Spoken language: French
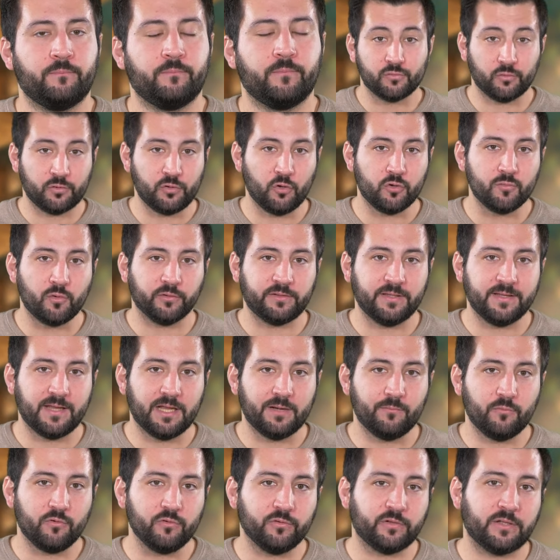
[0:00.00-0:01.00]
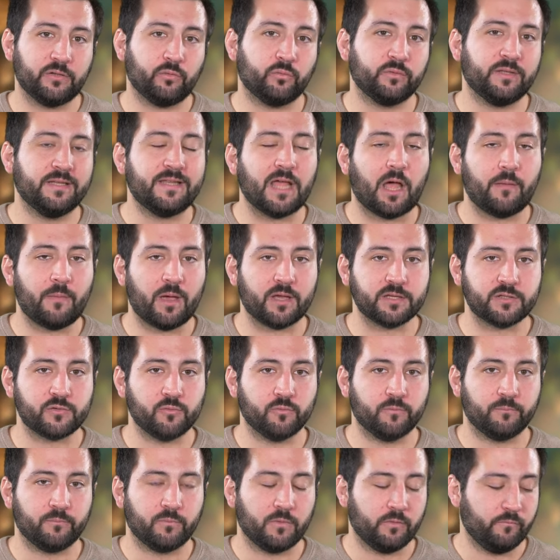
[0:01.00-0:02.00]
Ce qui augmente également, c'est son dé d'arts
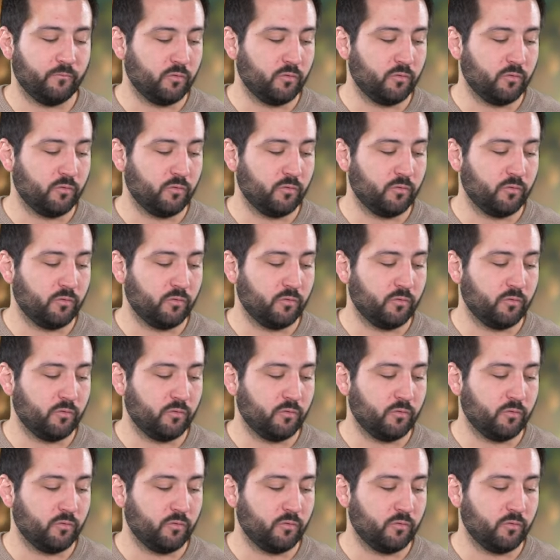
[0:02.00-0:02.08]
martiaux.